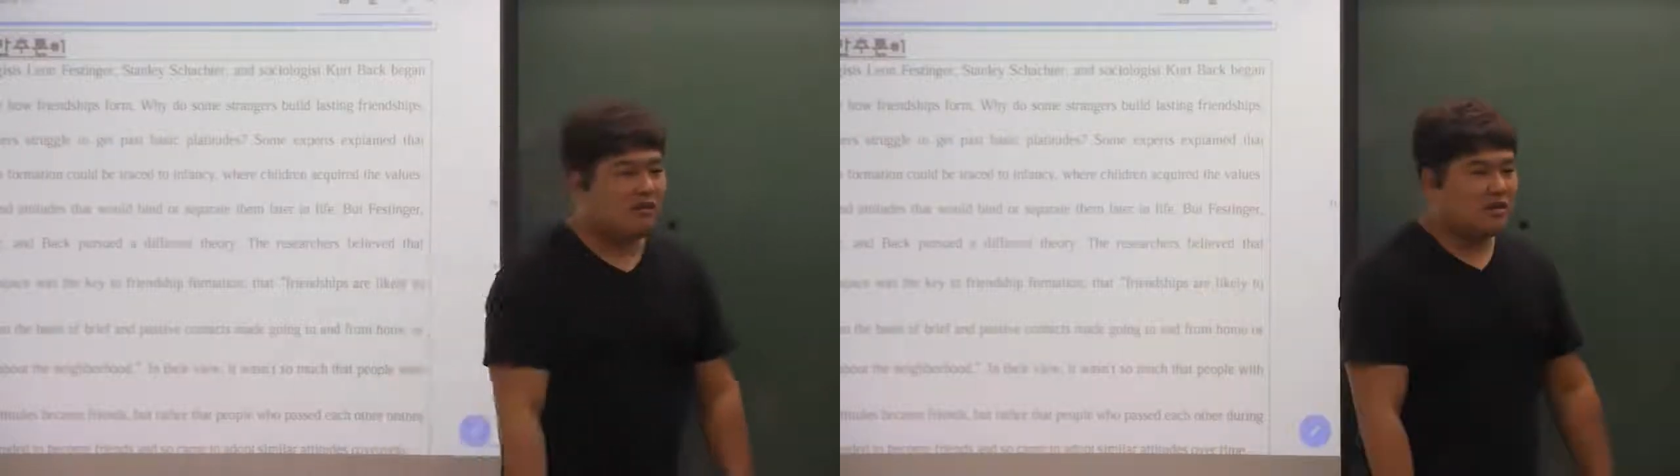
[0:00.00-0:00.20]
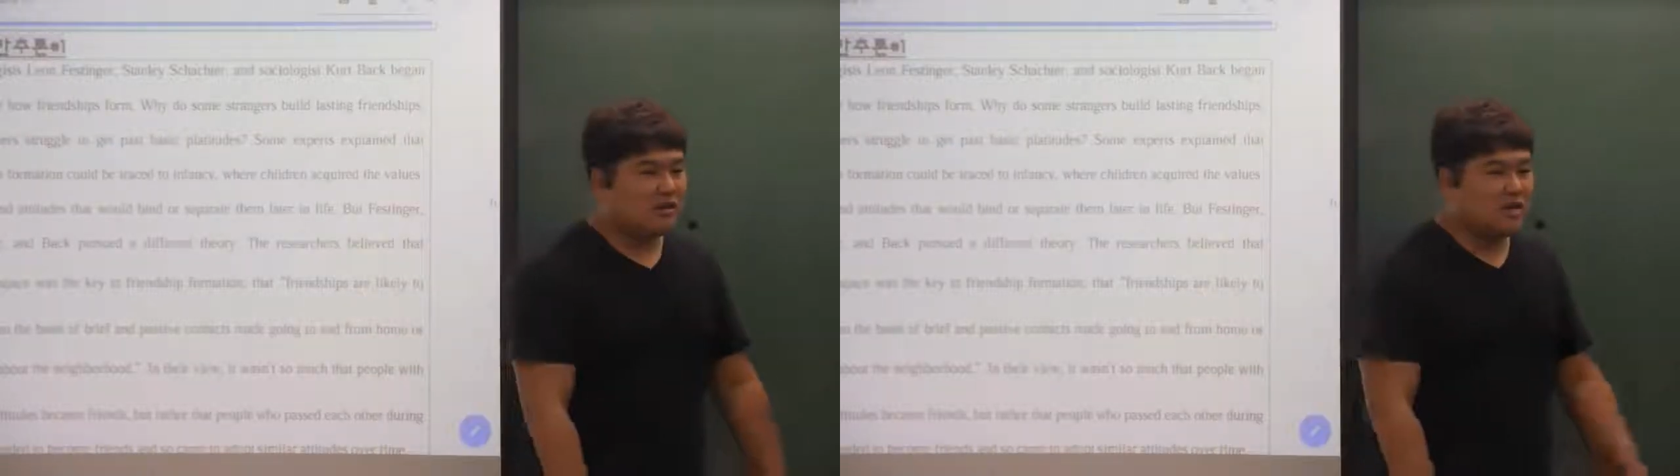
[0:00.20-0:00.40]

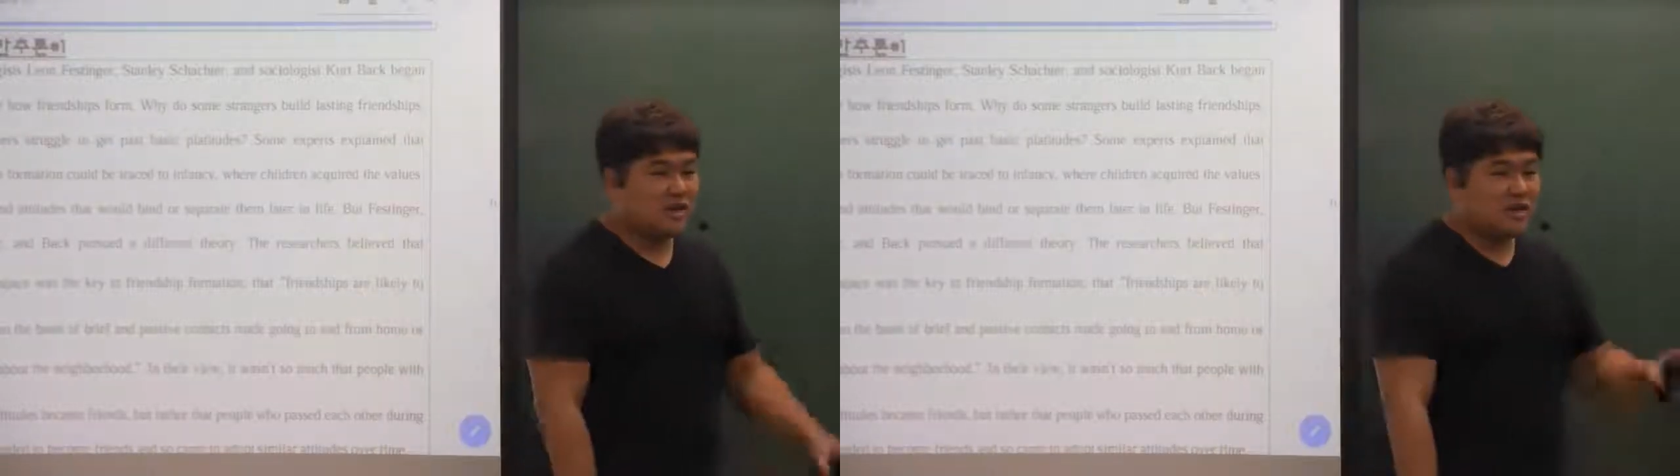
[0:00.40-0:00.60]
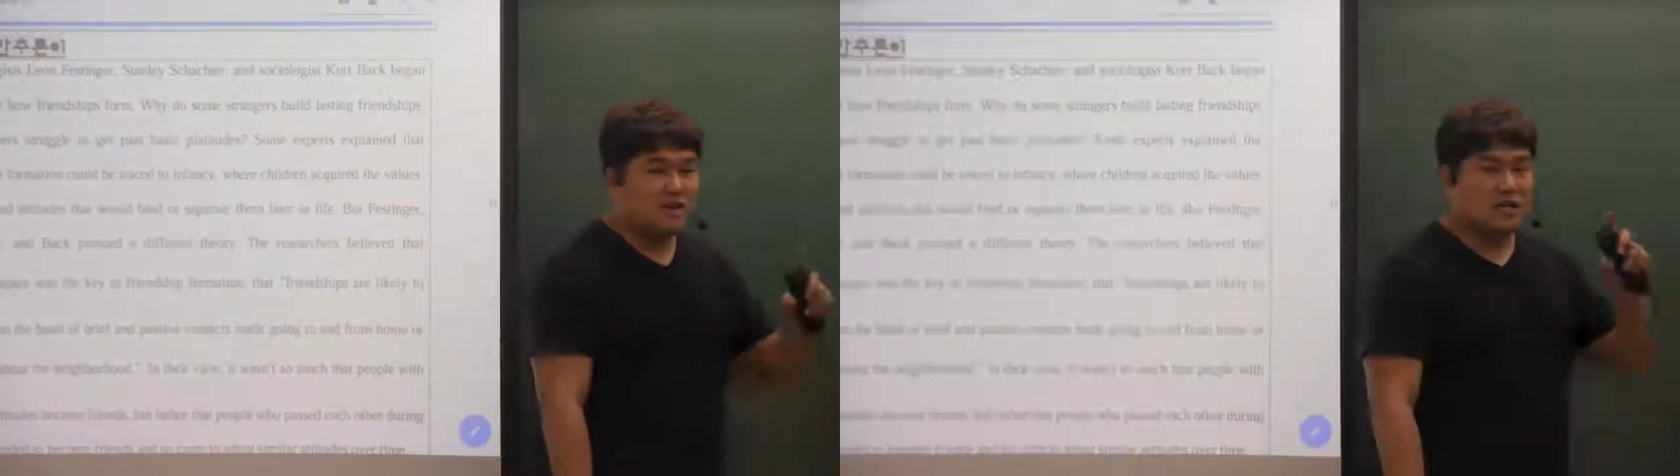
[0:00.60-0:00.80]

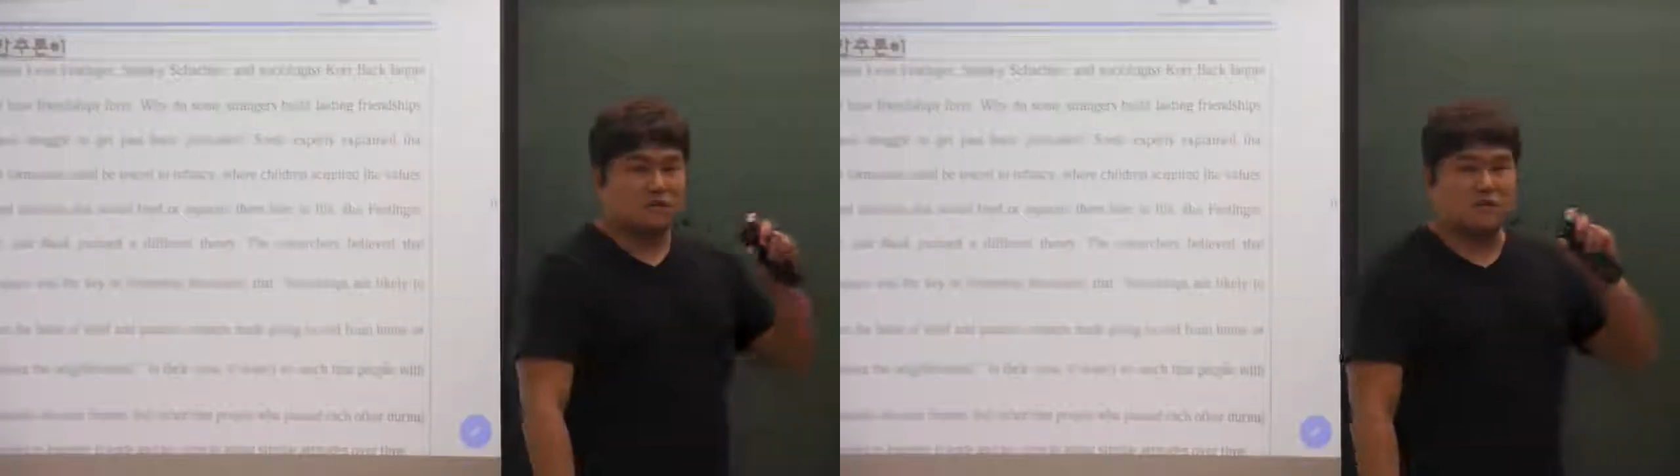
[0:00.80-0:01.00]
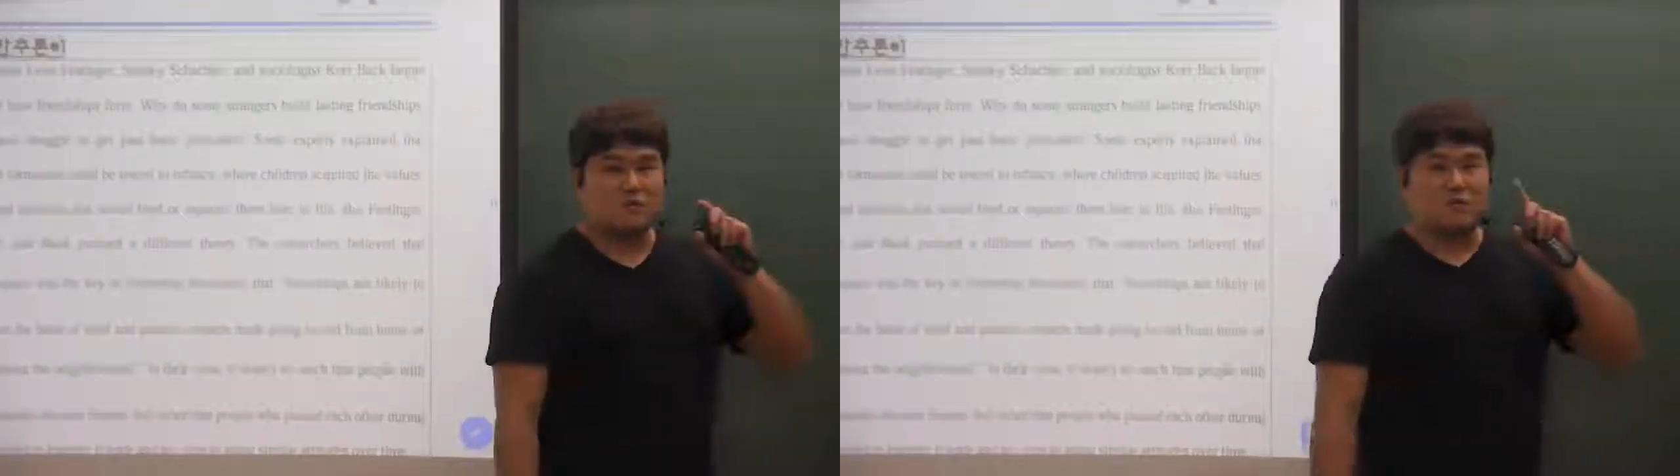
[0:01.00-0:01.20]
자기가
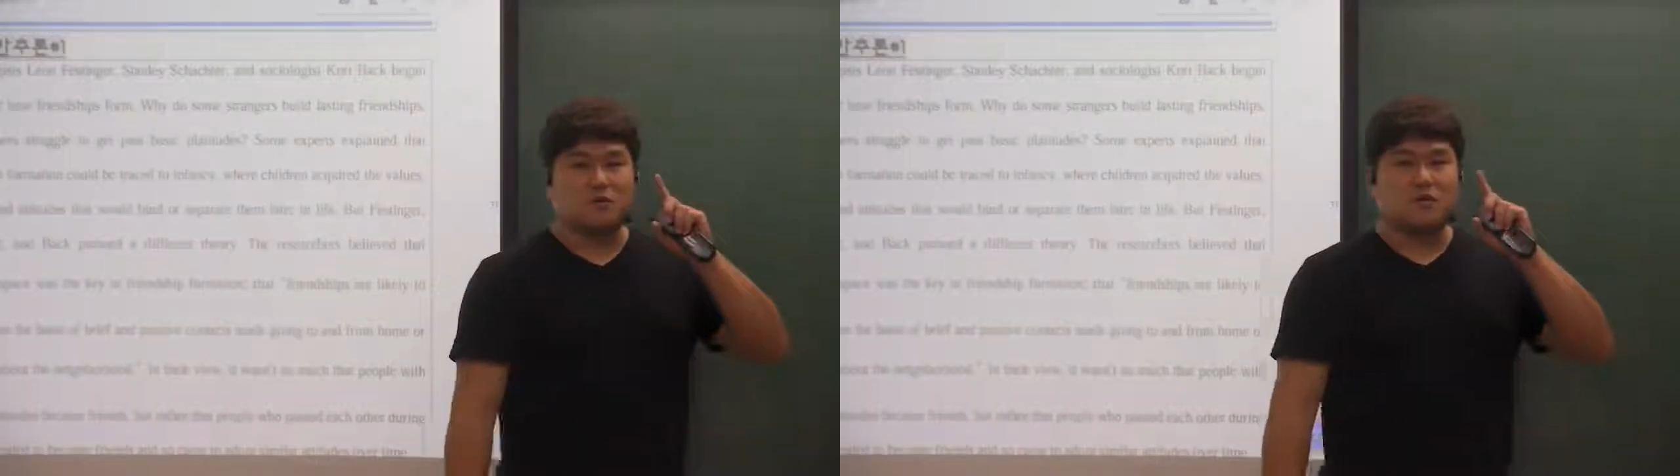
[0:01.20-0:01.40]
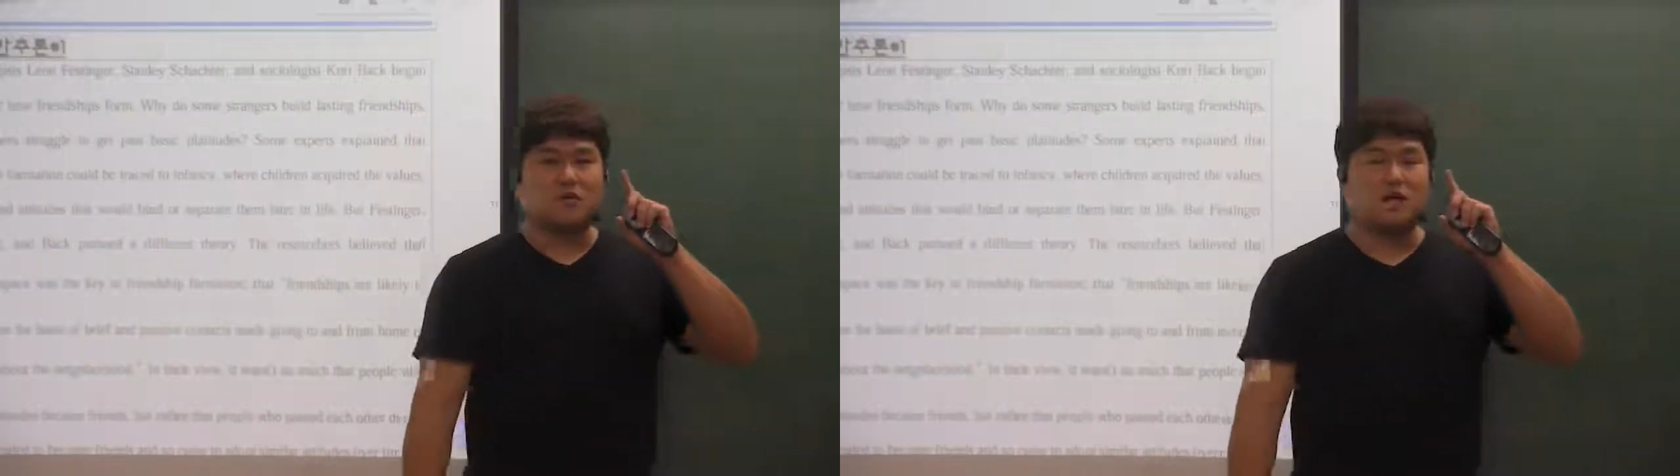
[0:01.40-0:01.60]
어찌 보면
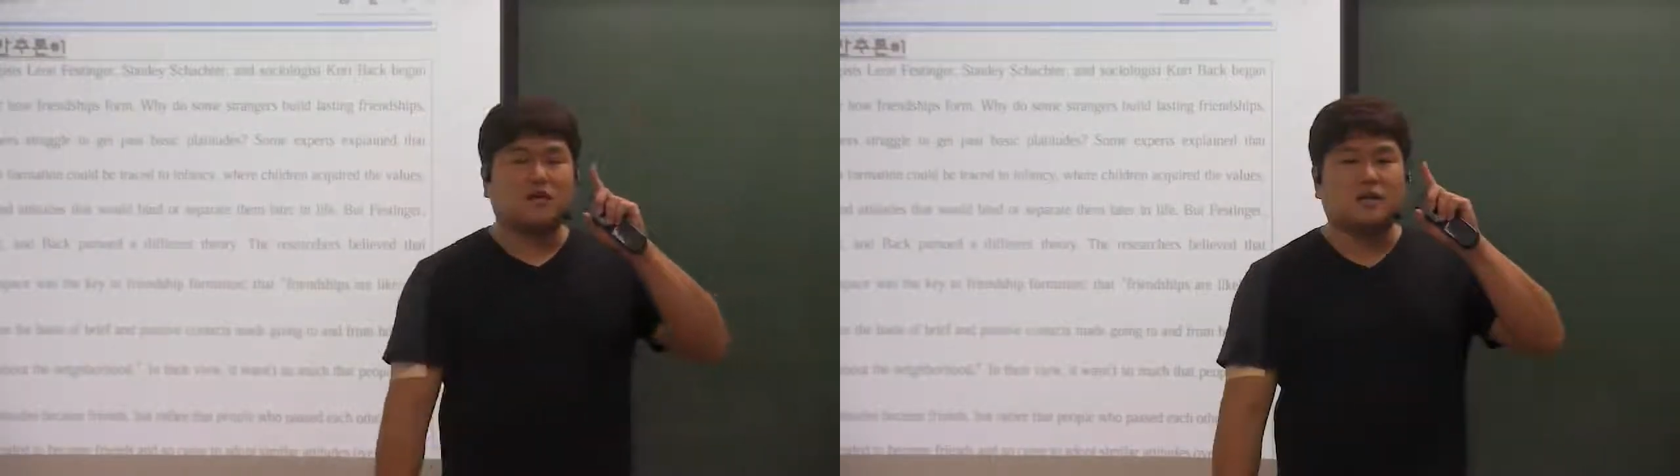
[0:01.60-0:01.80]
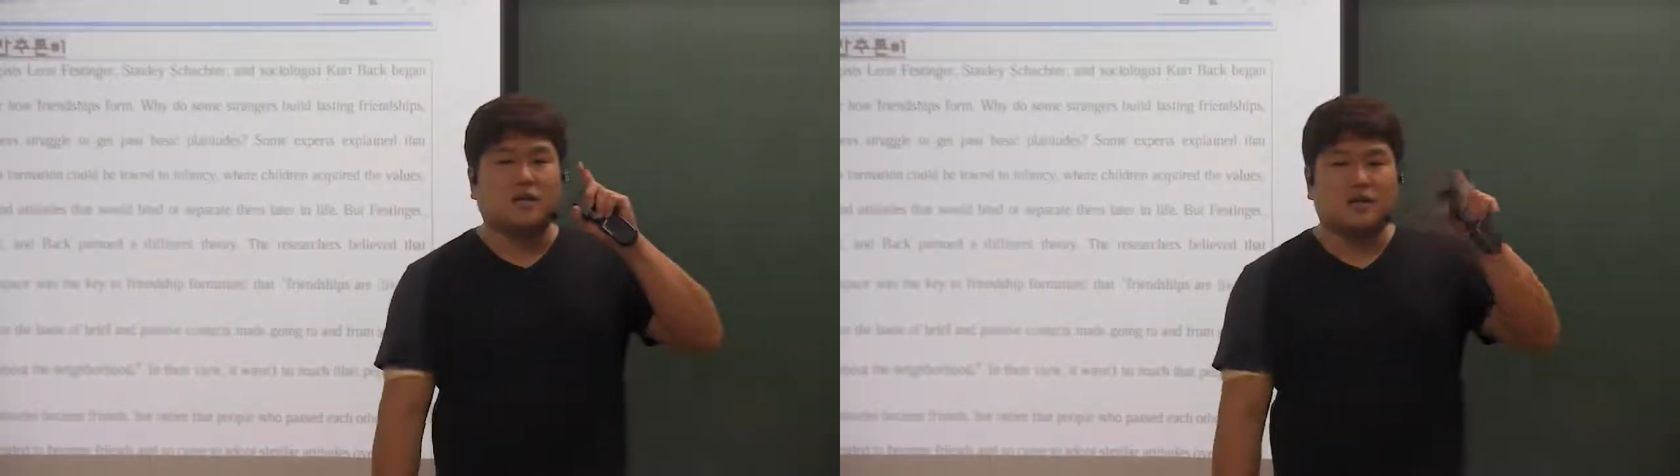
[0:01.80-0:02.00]

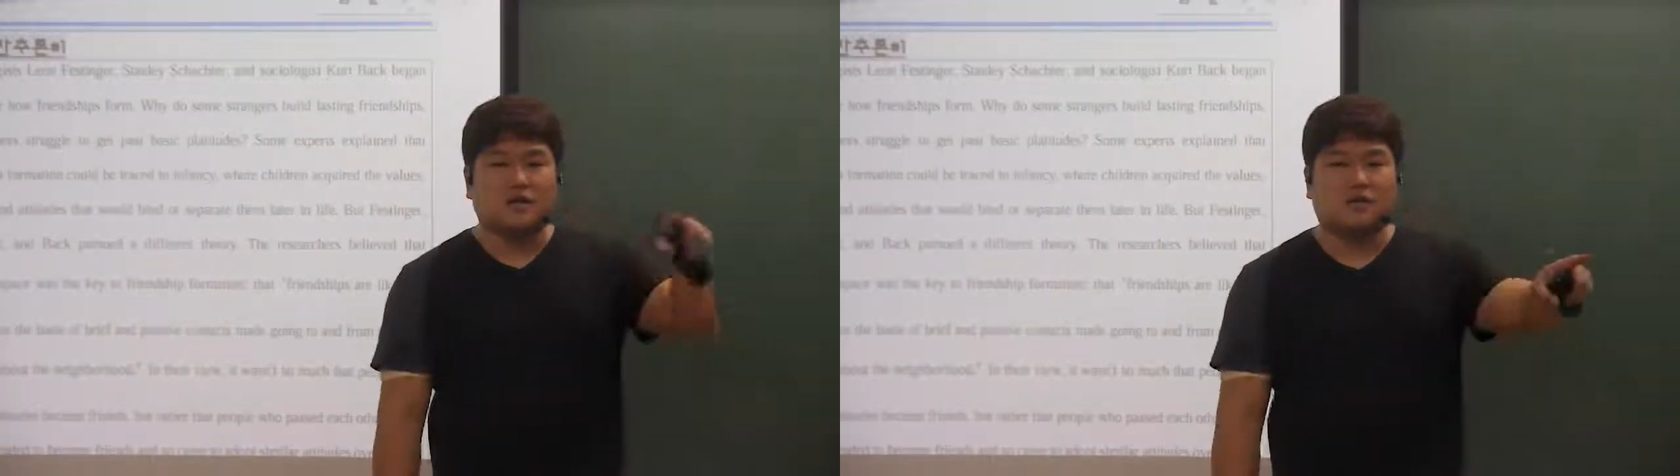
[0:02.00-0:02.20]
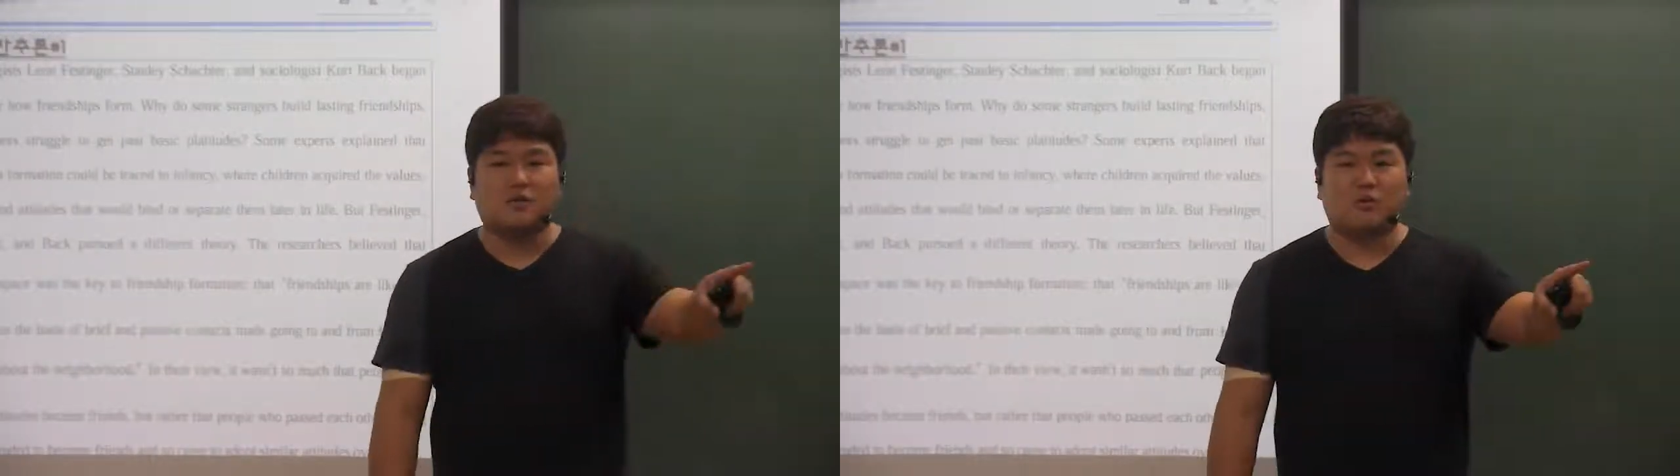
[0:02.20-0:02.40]
선택을 하게
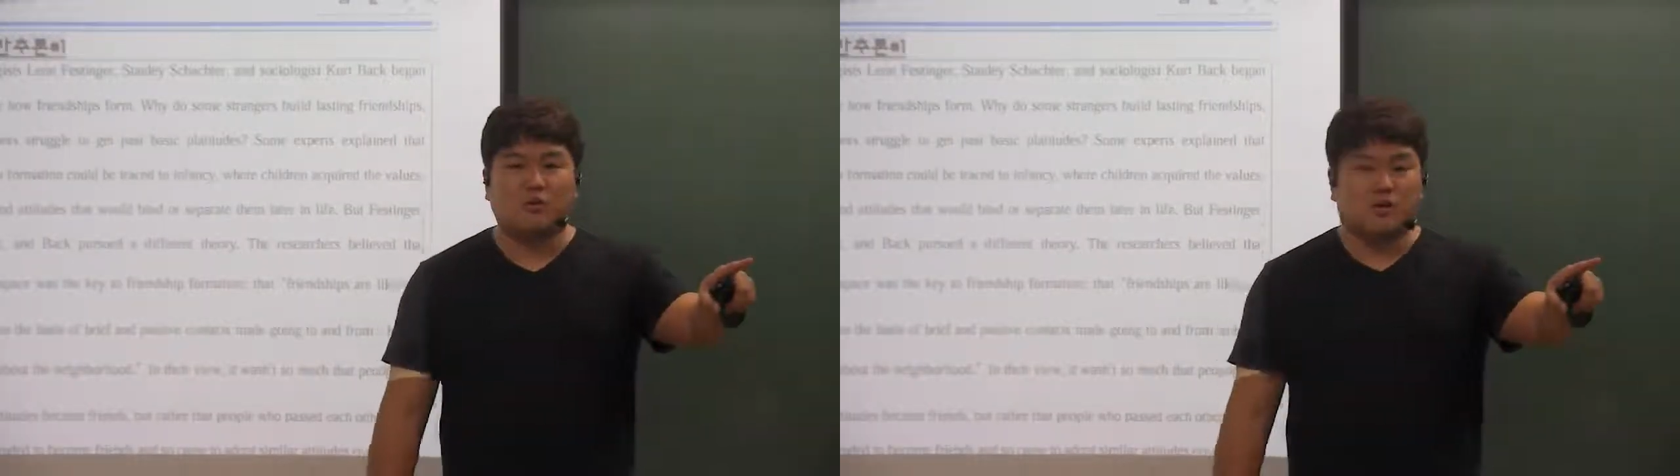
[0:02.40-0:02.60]
되고